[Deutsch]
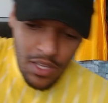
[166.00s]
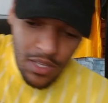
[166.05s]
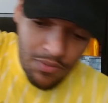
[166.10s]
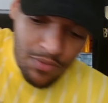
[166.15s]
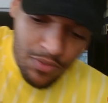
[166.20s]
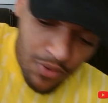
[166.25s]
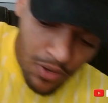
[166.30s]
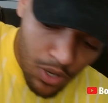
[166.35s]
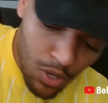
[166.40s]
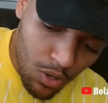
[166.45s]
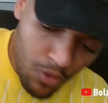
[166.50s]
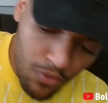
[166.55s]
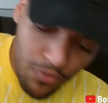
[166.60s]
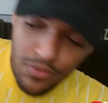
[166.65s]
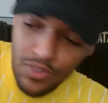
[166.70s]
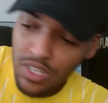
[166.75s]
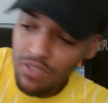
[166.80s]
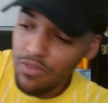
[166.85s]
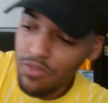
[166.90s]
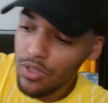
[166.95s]
Wir verkaufen
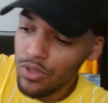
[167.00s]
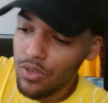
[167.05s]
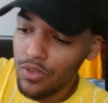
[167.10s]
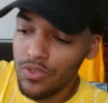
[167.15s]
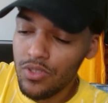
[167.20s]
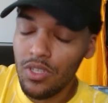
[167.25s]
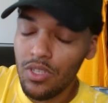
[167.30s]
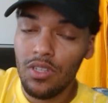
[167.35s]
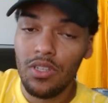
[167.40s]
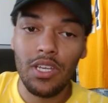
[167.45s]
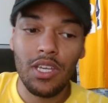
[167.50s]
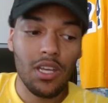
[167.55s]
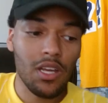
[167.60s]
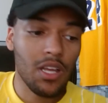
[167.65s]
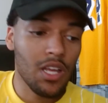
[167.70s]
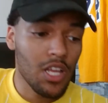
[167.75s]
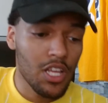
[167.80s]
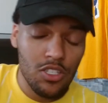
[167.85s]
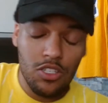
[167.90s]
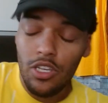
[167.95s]
Lewandowski, Digga.
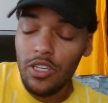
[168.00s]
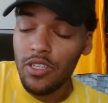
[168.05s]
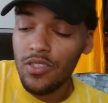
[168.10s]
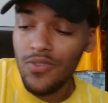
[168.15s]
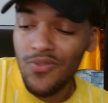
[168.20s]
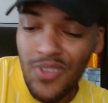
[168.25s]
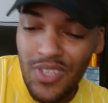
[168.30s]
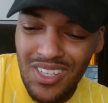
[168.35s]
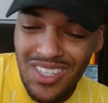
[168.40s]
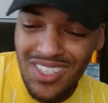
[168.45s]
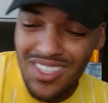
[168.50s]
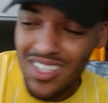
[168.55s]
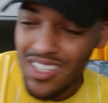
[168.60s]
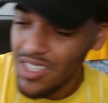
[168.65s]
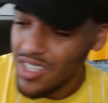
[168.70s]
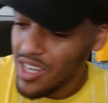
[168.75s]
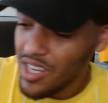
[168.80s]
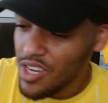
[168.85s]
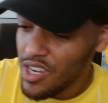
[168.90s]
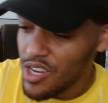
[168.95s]
So heißt 40,
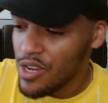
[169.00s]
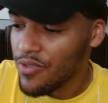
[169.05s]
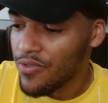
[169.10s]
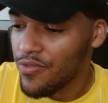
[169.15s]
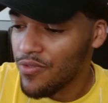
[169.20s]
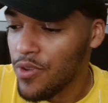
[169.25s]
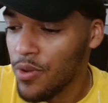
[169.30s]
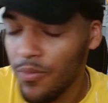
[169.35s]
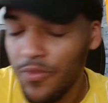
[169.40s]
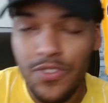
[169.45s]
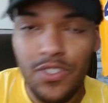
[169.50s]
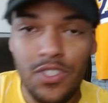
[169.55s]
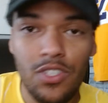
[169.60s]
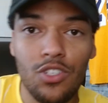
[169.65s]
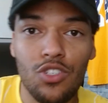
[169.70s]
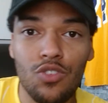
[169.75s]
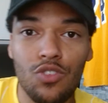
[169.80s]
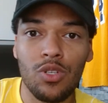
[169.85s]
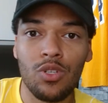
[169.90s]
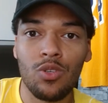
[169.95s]
50
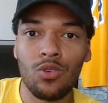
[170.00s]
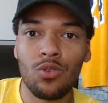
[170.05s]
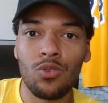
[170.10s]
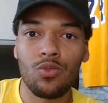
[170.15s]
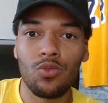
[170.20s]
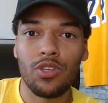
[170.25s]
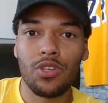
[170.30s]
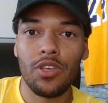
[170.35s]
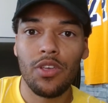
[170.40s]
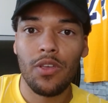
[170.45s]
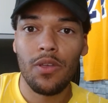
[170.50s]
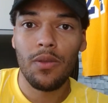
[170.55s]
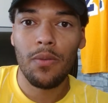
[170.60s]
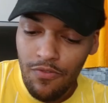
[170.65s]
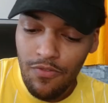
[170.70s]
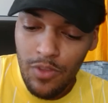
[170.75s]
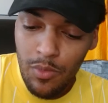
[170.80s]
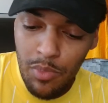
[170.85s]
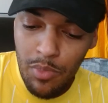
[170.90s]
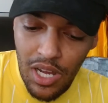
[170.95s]
Millionen, okay.
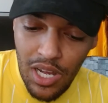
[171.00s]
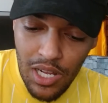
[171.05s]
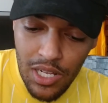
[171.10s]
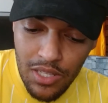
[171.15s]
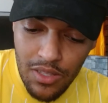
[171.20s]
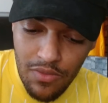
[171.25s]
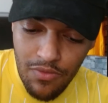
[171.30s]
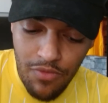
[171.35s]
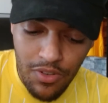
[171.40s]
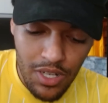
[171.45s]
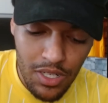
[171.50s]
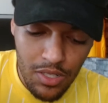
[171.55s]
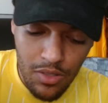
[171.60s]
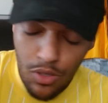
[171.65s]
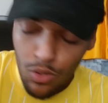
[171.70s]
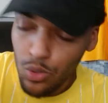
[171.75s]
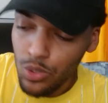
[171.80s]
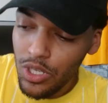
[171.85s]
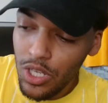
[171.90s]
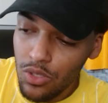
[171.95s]
Wir behalten, weil
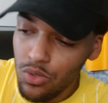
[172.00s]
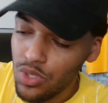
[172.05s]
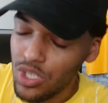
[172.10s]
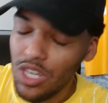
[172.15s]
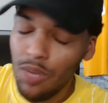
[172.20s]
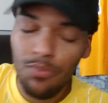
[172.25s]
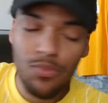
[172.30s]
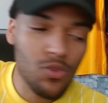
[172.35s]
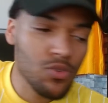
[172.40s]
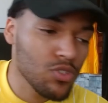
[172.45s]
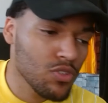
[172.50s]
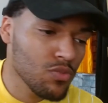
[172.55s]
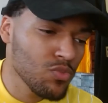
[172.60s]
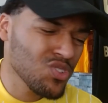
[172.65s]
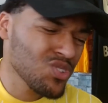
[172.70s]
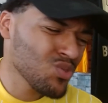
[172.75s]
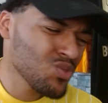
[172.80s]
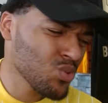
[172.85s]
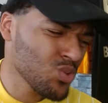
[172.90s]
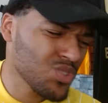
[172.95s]
Ronaldos Ablöse müsste
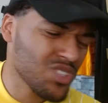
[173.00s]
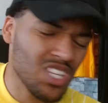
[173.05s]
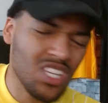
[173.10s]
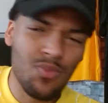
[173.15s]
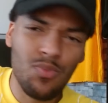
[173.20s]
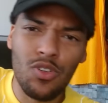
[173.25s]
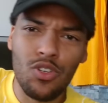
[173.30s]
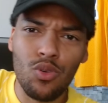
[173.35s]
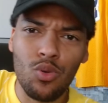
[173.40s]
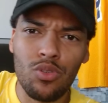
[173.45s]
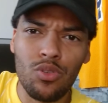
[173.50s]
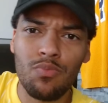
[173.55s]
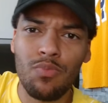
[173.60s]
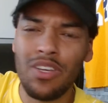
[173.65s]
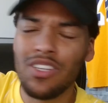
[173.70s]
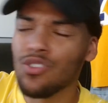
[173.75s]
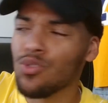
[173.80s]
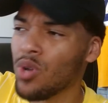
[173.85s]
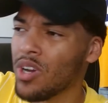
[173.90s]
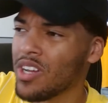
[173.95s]
nur 10 Millionen.
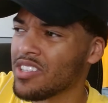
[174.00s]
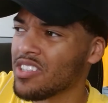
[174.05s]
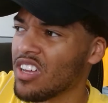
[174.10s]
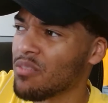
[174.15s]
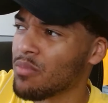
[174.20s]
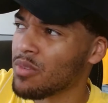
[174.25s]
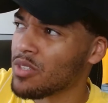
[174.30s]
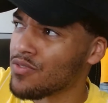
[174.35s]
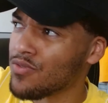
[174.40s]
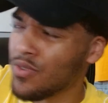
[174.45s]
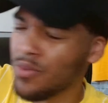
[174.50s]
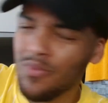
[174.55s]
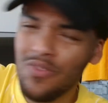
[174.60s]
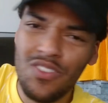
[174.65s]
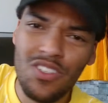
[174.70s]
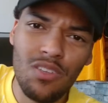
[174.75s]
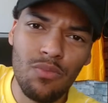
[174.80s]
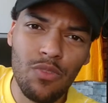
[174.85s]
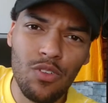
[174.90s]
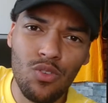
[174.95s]
Menu hat damals
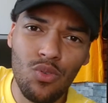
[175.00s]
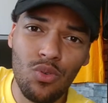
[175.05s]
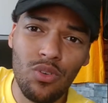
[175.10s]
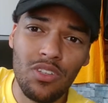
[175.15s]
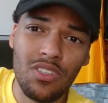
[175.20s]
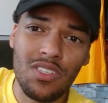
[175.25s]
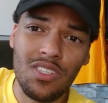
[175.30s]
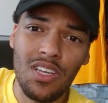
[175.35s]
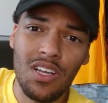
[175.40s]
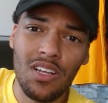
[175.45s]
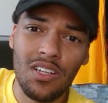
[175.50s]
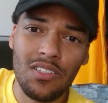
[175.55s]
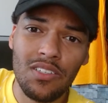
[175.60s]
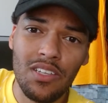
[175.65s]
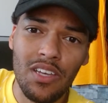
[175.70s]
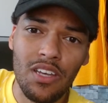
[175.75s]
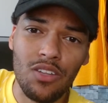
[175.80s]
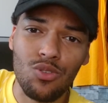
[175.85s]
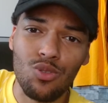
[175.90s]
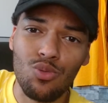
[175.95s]
15 Millionen gezahlt
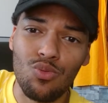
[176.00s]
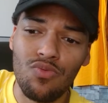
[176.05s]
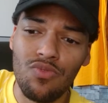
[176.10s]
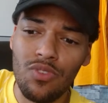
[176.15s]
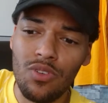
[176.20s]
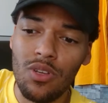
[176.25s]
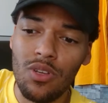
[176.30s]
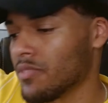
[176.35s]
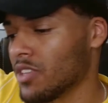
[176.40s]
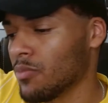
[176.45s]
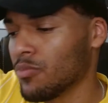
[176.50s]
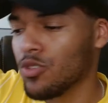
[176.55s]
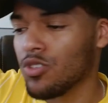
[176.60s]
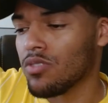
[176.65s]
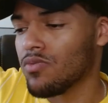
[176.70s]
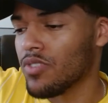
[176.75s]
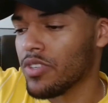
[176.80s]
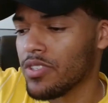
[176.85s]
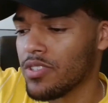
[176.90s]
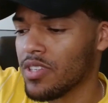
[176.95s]
an Juve. müssten
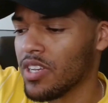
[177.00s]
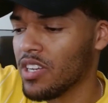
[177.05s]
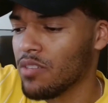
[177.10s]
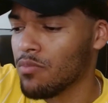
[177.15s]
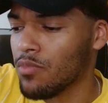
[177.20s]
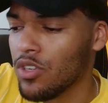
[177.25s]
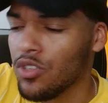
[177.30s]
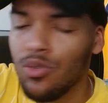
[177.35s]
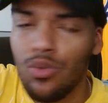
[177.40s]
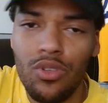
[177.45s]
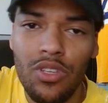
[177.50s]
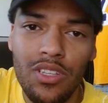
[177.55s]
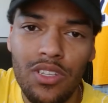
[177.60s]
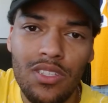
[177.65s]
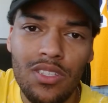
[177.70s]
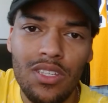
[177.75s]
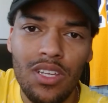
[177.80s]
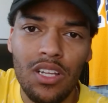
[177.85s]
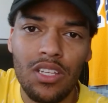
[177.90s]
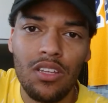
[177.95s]
wir 10 Millionen jetzt
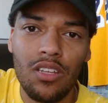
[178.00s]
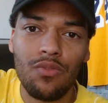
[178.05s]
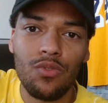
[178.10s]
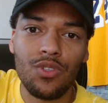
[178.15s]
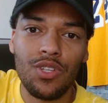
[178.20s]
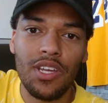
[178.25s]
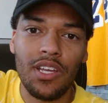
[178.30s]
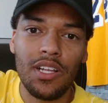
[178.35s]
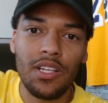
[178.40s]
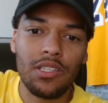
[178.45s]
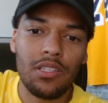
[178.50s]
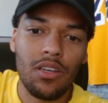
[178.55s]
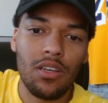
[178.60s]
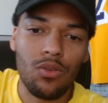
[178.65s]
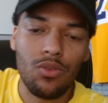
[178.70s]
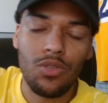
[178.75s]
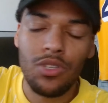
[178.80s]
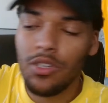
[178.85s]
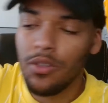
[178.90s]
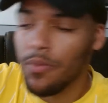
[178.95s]
zahlen, da wurde er älter,
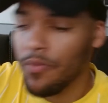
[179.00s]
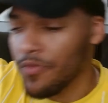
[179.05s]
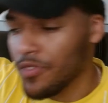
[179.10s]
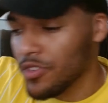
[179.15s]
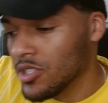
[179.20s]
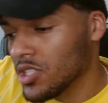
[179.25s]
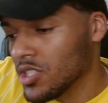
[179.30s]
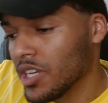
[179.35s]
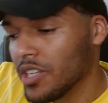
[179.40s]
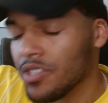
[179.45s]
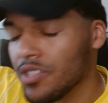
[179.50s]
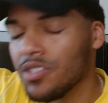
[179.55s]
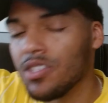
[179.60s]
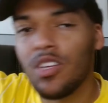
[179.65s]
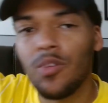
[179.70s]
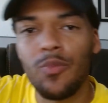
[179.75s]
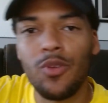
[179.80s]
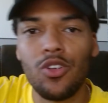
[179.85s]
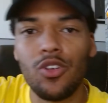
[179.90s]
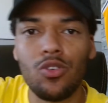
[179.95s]
okay. Wir zahlen 10
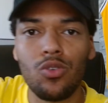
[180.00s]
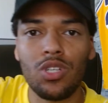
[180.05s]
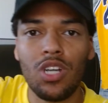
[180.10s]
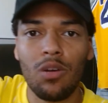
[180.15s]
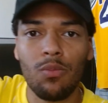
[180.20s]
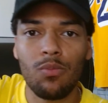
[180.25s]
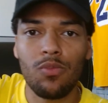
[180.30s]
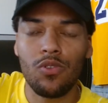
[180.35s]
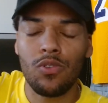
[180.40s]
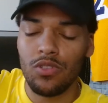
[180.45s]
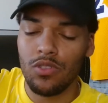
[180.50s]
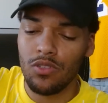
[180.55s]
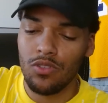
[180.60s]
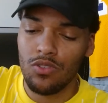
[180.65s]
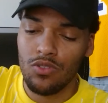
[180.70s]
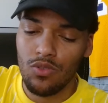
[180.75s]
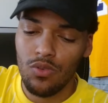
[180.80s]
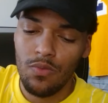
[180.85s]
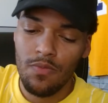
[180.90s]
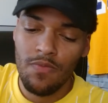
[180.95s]
Millionen Ablöse.
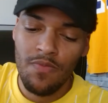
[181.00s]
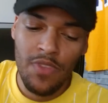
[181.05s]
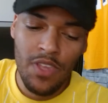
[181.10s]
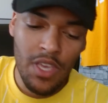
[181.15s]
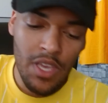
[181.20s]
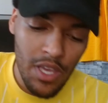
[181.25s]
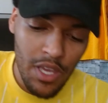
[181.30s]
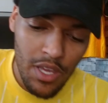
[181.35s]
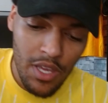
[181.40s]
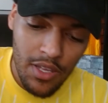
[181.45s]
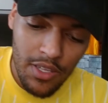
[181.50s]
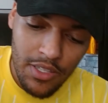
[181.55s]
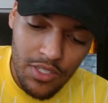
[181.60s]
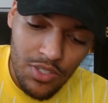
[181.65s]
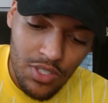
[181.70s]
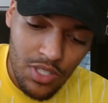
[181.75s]
So. Diese